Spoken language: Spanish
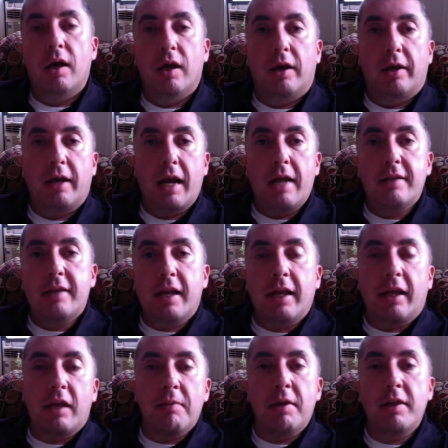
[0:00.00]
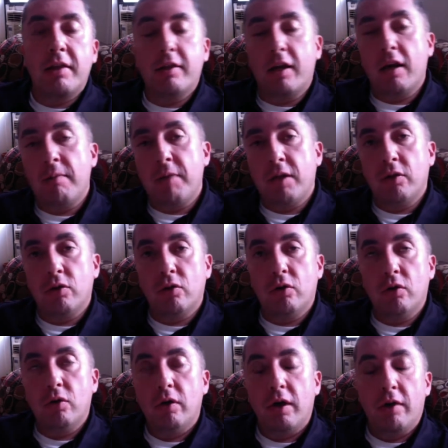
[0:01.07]
Realizar esquemas de
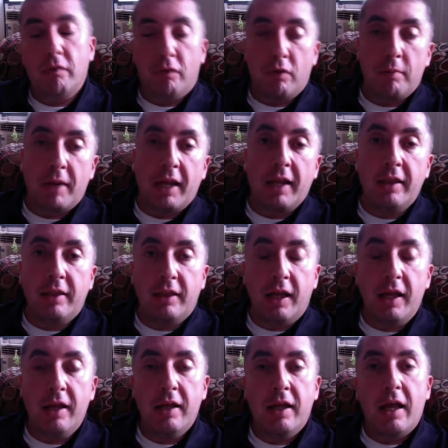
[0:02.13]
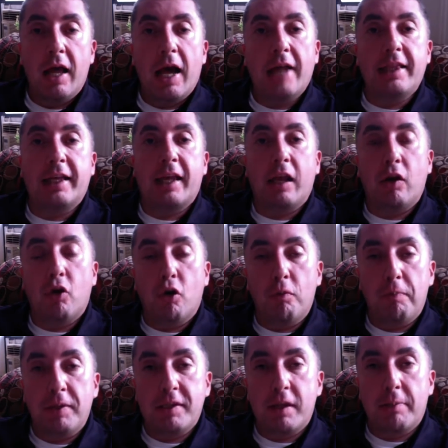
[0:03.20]
entrenamiento en forma lenta hasta que el
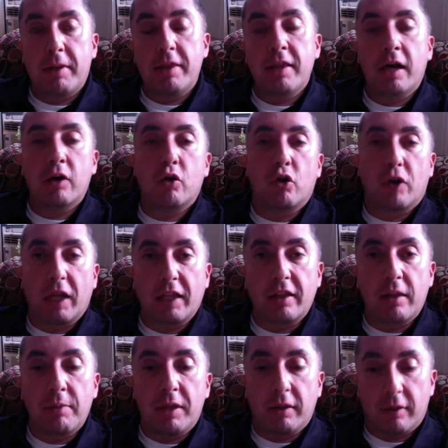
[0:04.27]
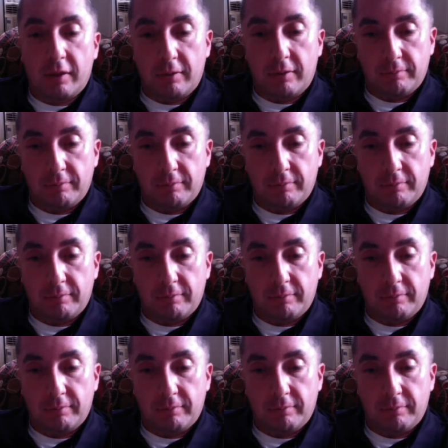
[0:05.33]
golpe se aprenda correctamente.